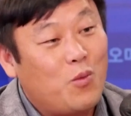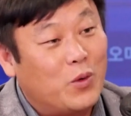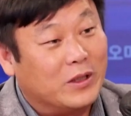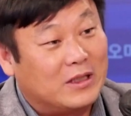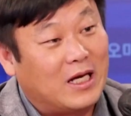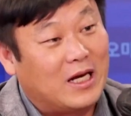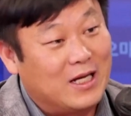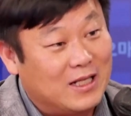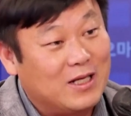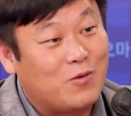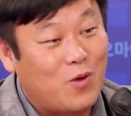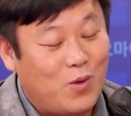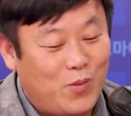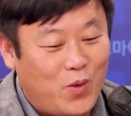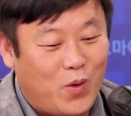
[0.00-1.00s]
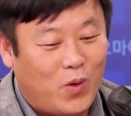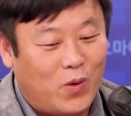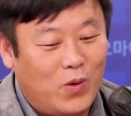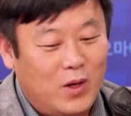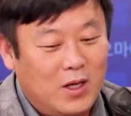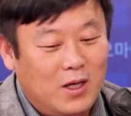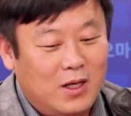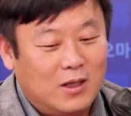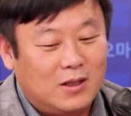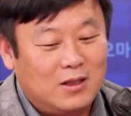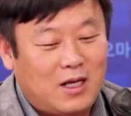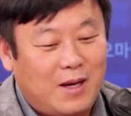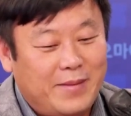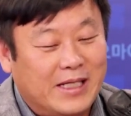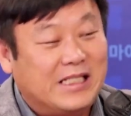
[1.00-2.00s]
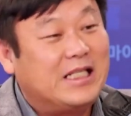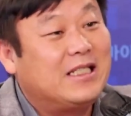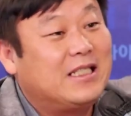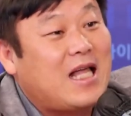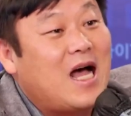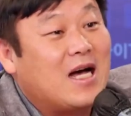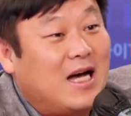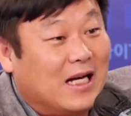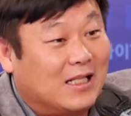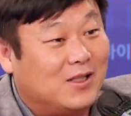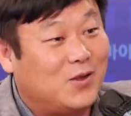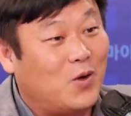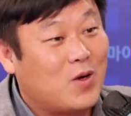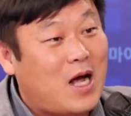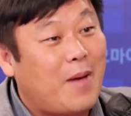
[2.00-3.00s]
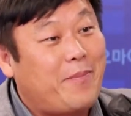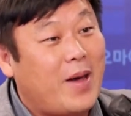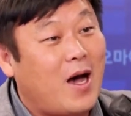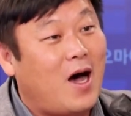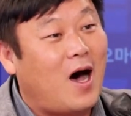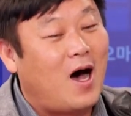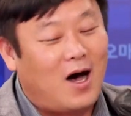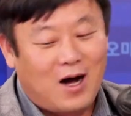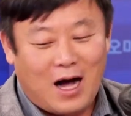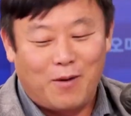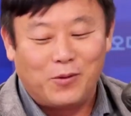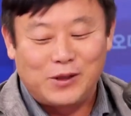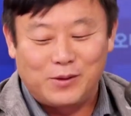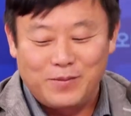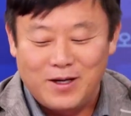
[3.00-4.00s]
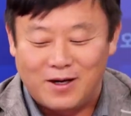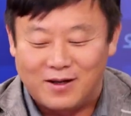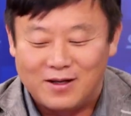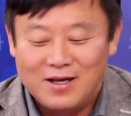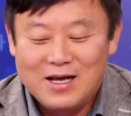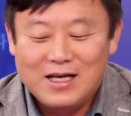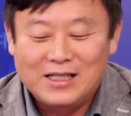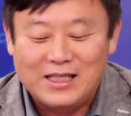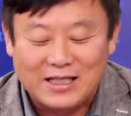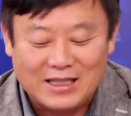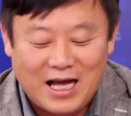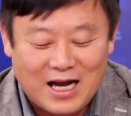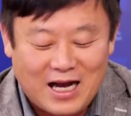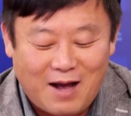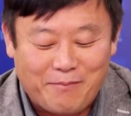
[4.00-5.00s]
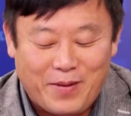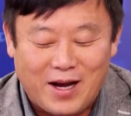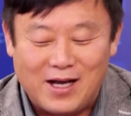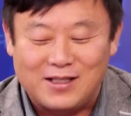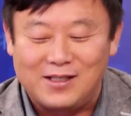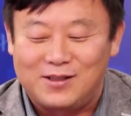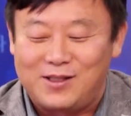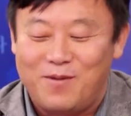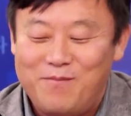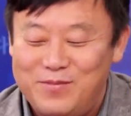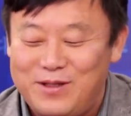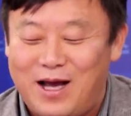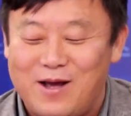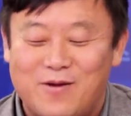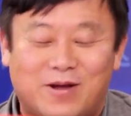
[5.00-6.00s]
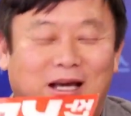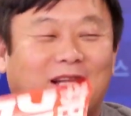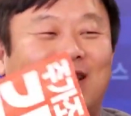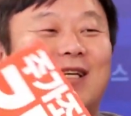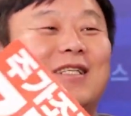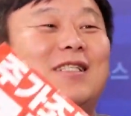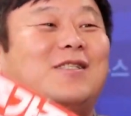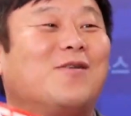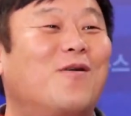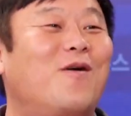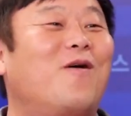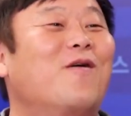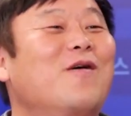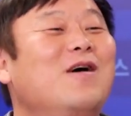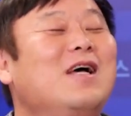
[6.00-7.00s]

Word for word: 있잖아요. 어, 뒷골목. 뒷골목 쪽까지. 그다음에 식당가 있죠. 카페가. 아, 가보시면 아. 식당 카페가 있어서 전부 다 이렇게 드시고.